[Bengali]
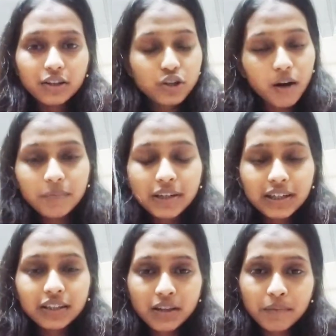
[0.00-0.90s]
সব
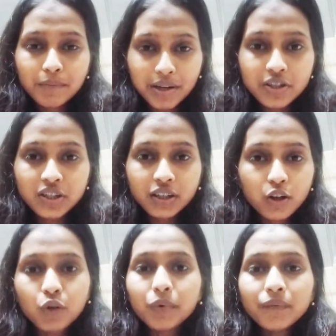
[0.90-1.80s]
ডিটেলস আমি মেনশন
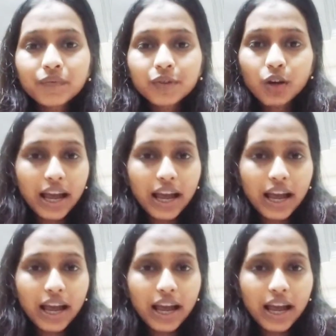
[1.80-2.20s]
করব তো